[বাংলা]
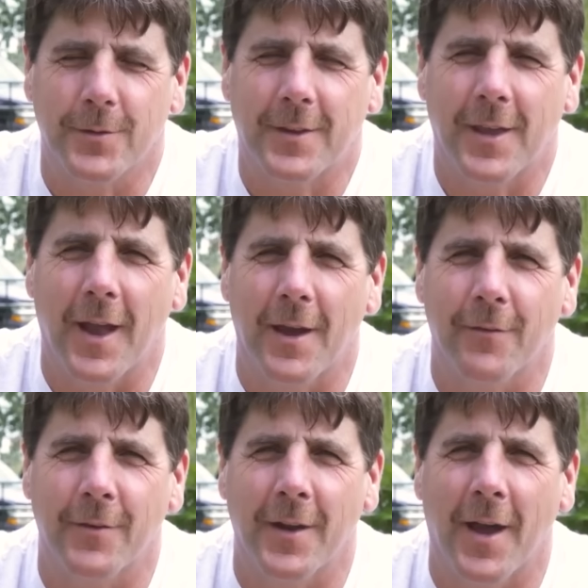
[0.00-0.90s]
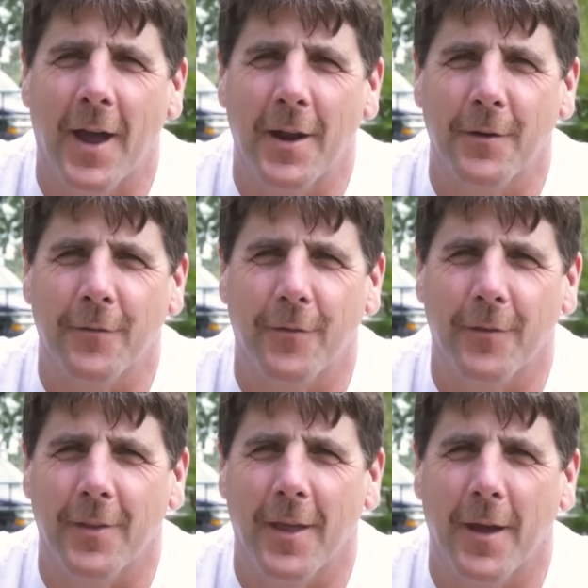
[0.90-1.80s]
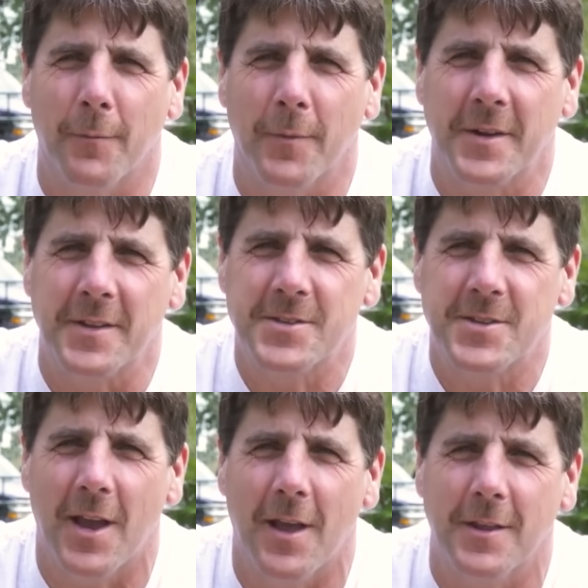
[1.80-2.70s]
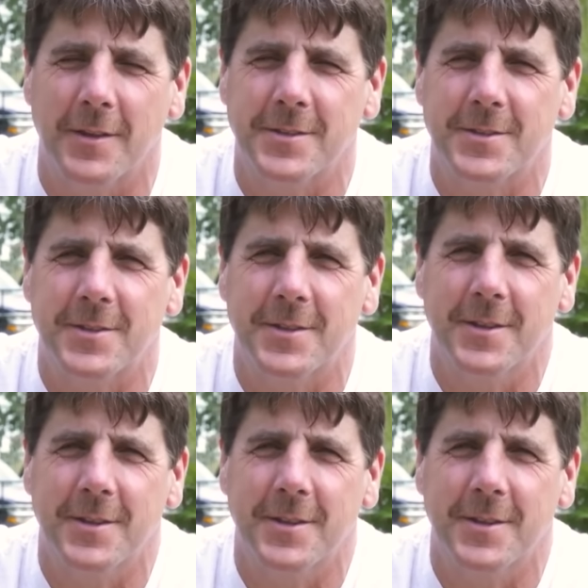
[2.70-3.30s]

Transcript: জেফ ডাবে ছোটবেলা থেকেই তার নিজের শক্তি সম্পর্কে জানত